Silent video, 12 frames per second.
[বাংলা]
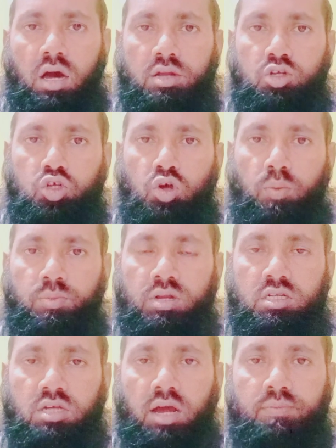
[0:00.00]
আর
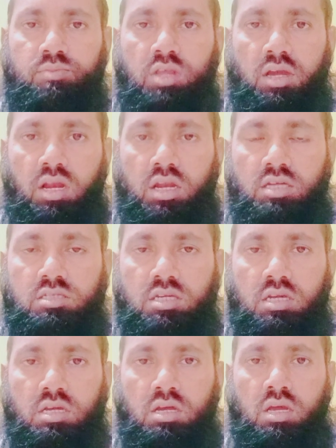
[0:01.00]
স্বপ্নে সাপ দেখলেই
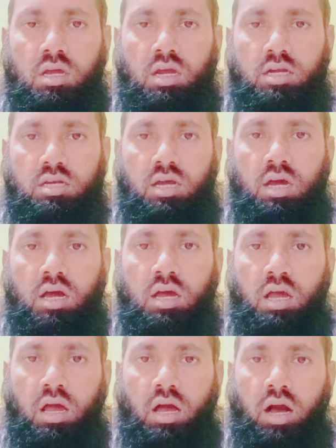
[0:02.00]
যে একটা
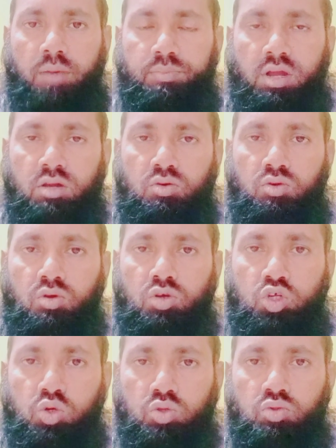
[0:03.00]
আপনার কোনো
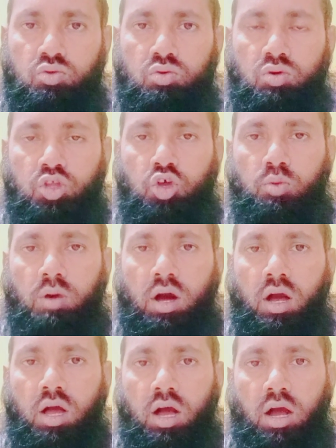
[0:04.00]
শত্রু
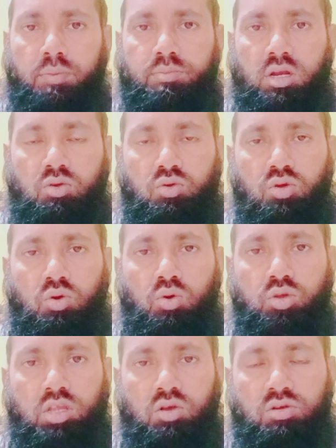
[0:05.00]
অথবা আপনার কোনো
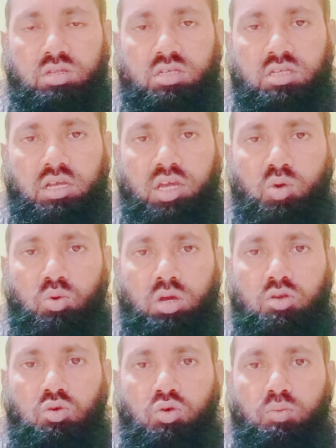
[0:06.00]
ক্ষতি করতেছে কেউ
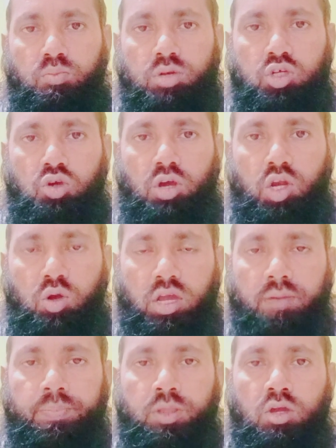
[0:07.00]
এরকম বিষয়
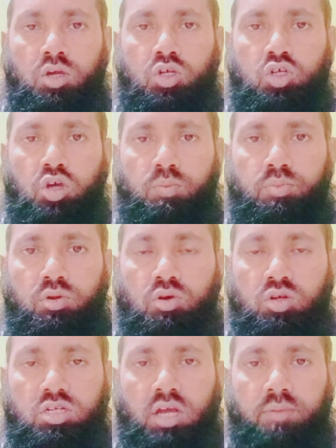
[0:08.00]
নয় স্বপ্ন
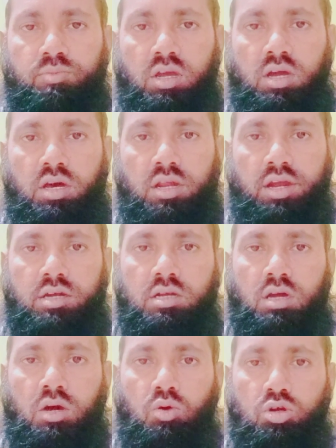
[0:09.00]
সাপ দেখার
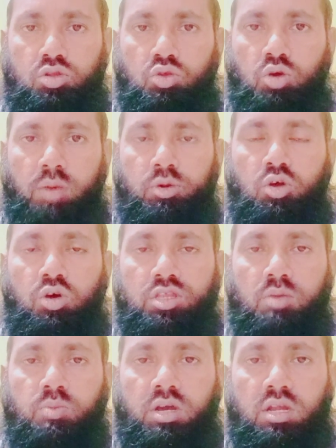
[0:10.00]
একটা অর্থ এমন
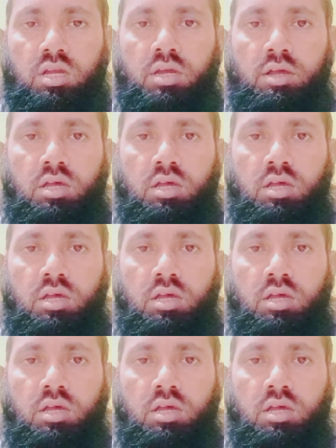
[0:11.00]
হতে পারে